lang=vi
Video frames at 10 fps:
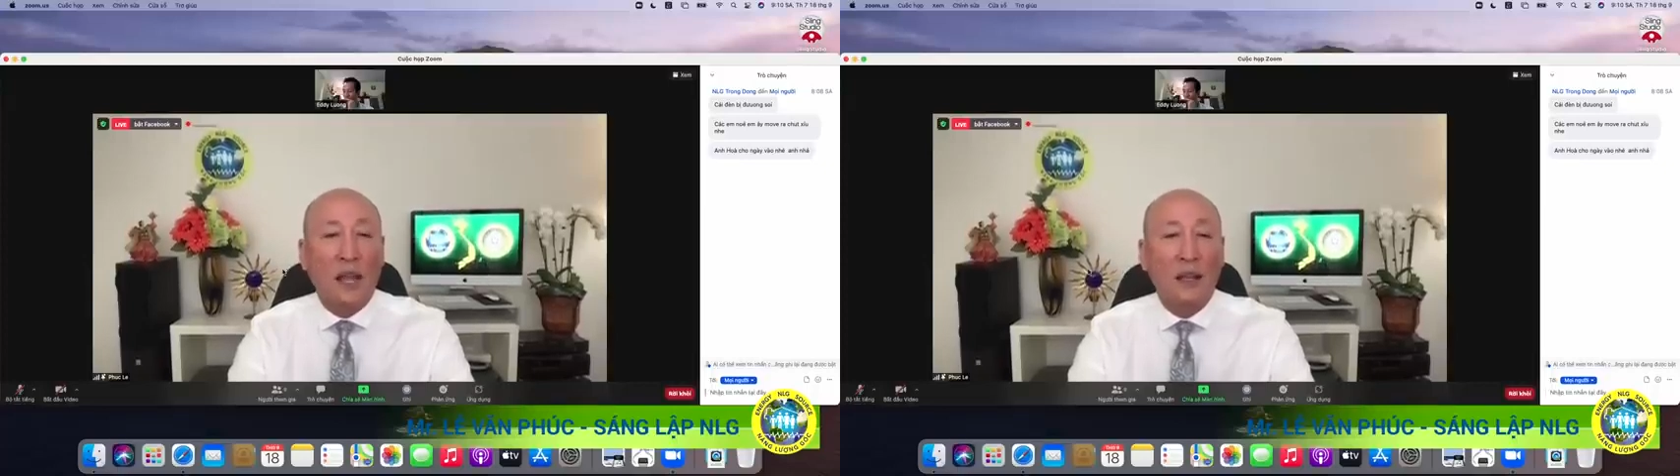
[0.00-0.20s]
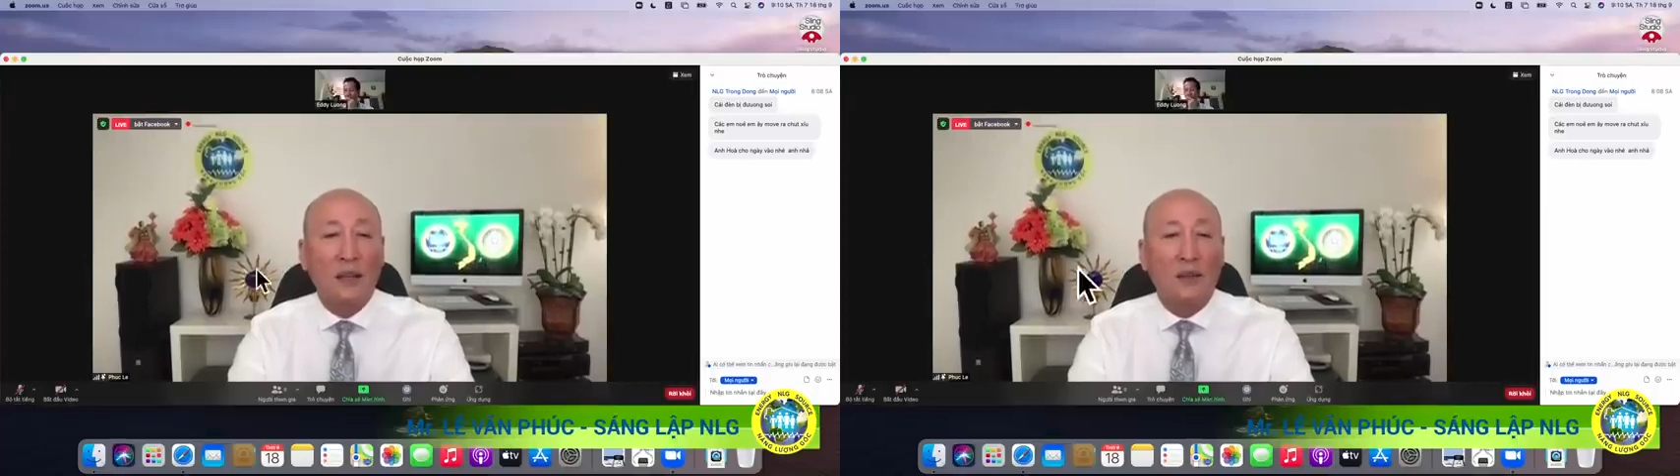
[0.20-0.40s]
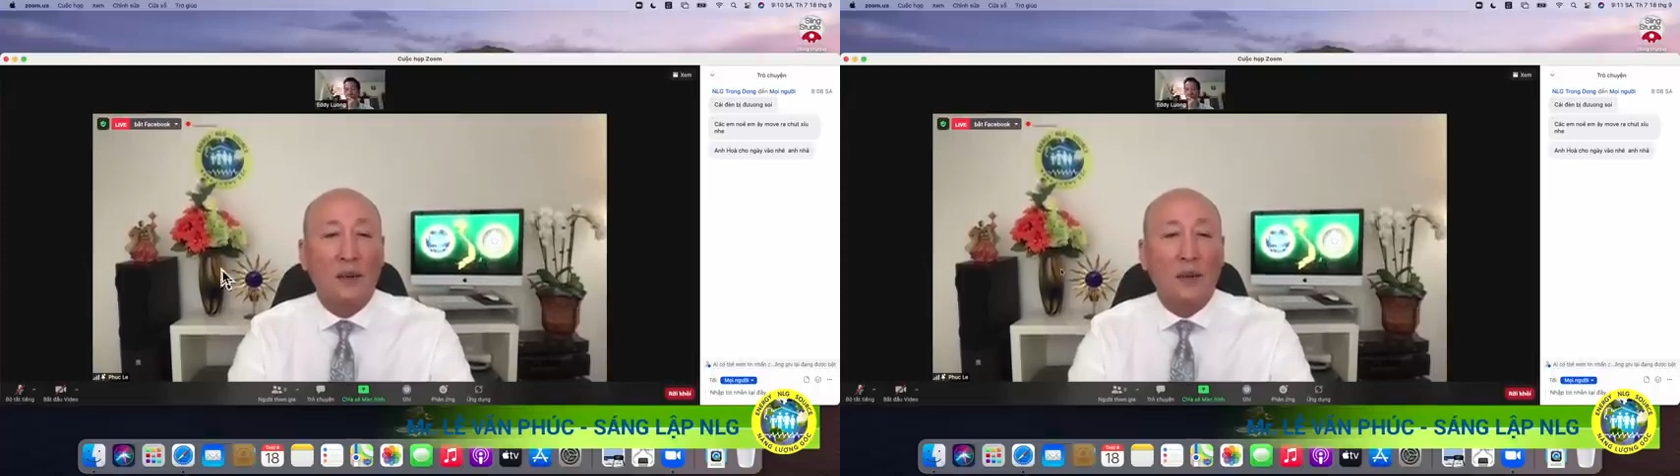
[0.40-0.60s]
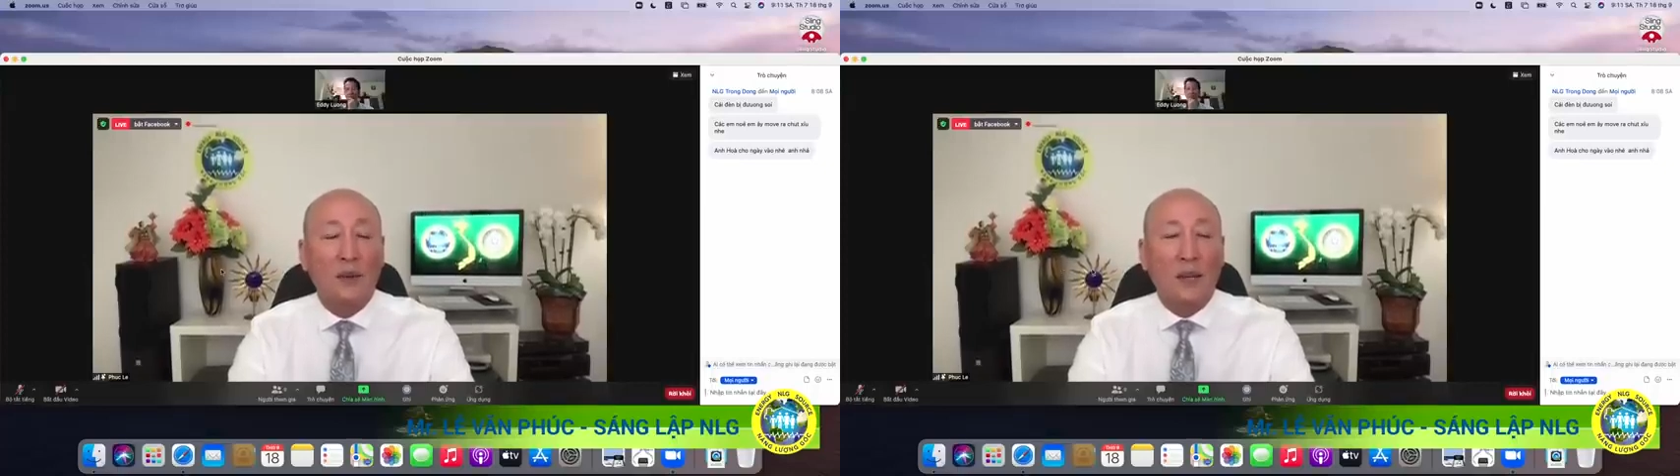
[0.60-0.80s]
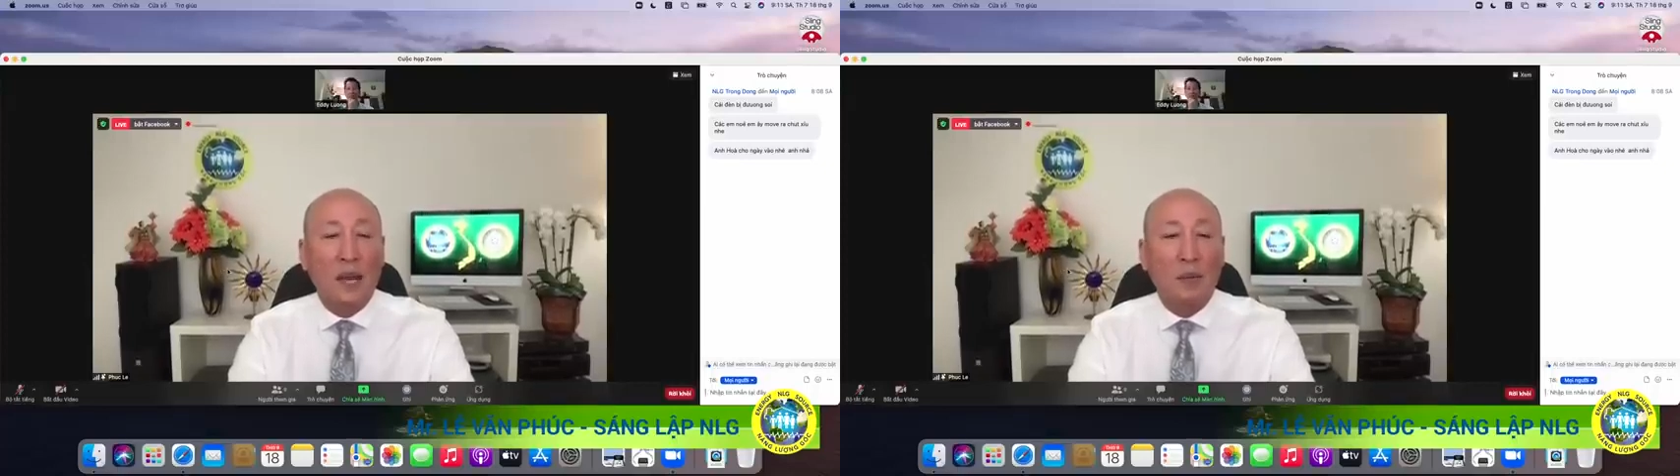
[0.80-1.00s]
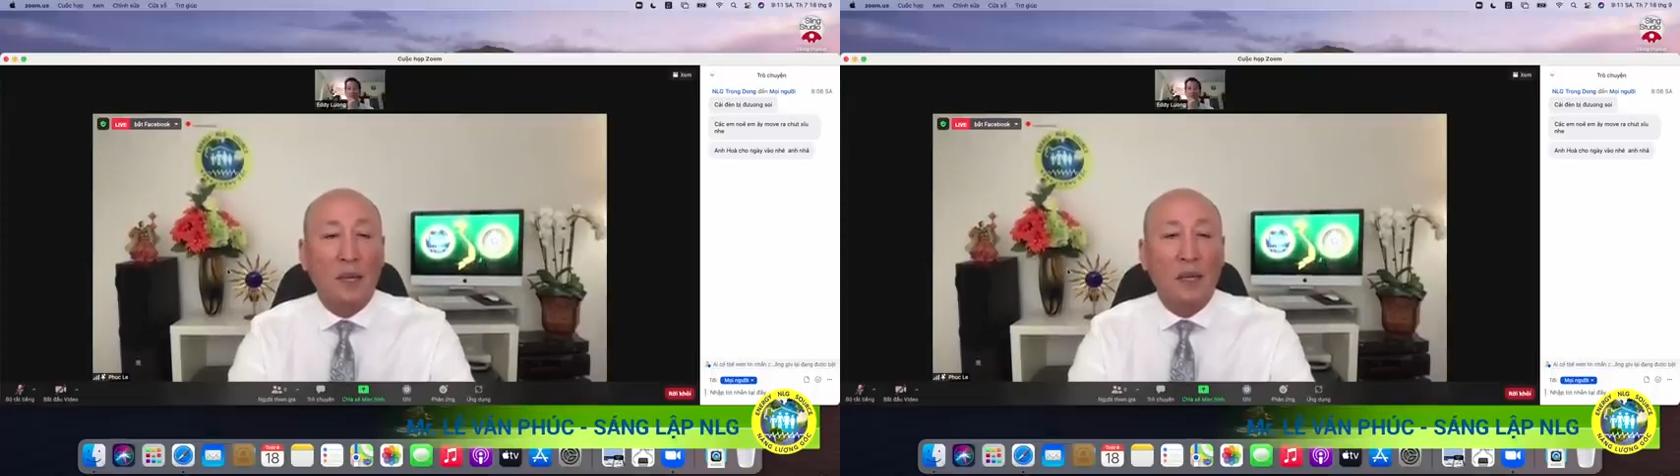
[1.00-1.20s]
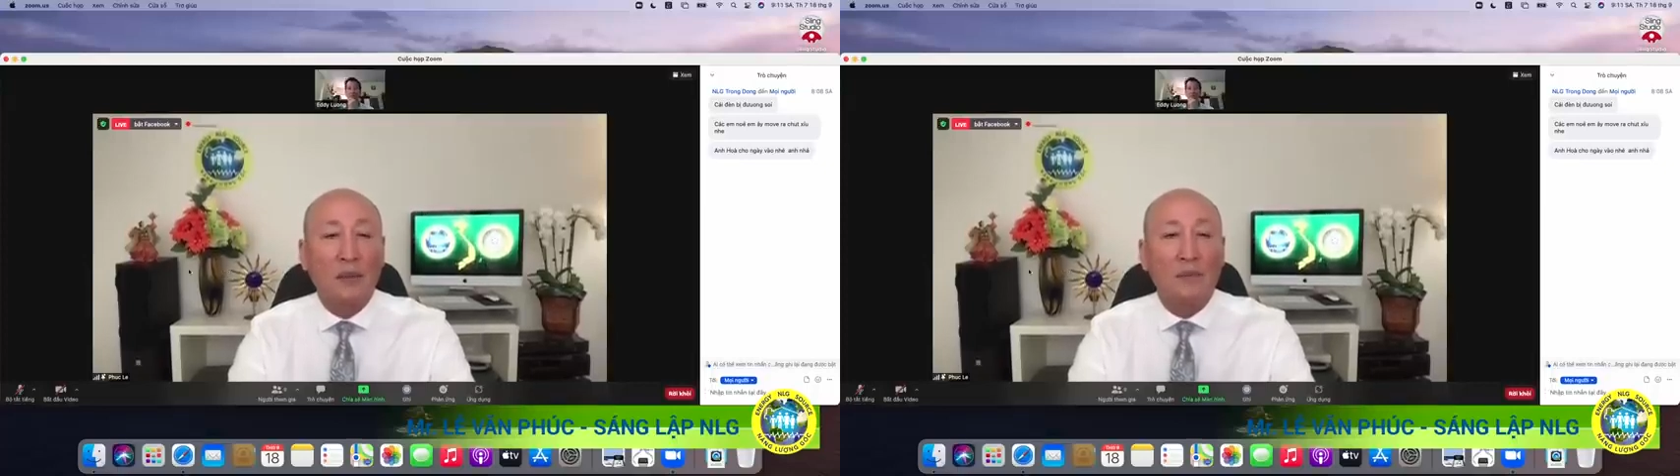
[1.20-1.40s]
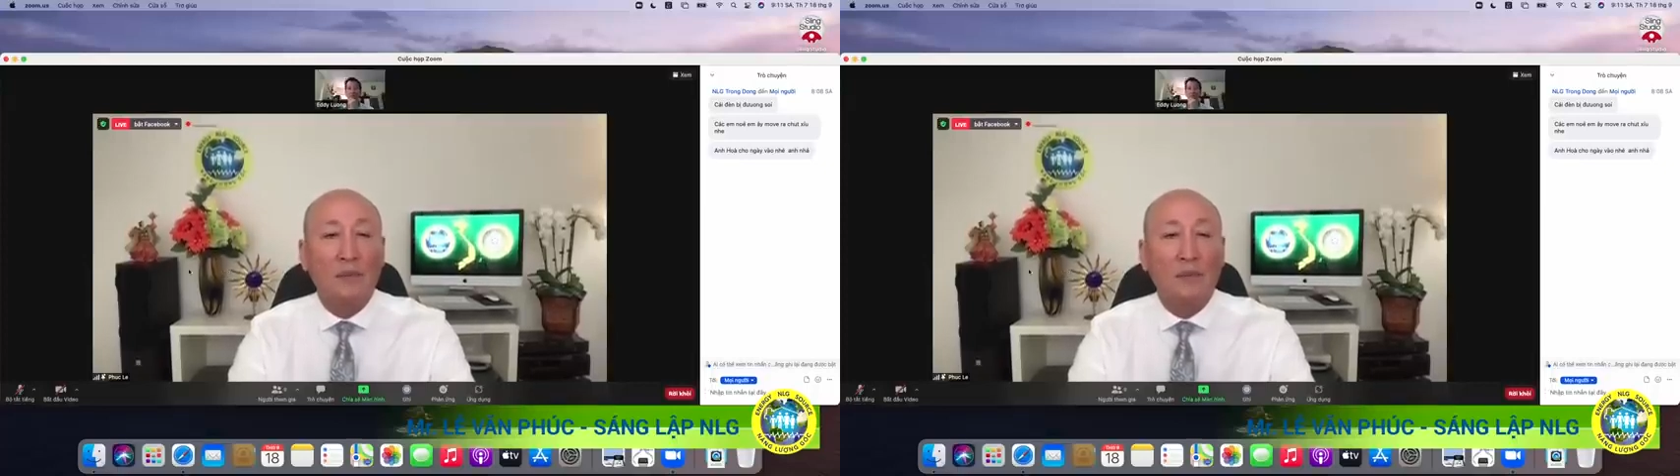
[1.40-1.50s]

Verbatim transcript: tháng ở Việt Nam mình á?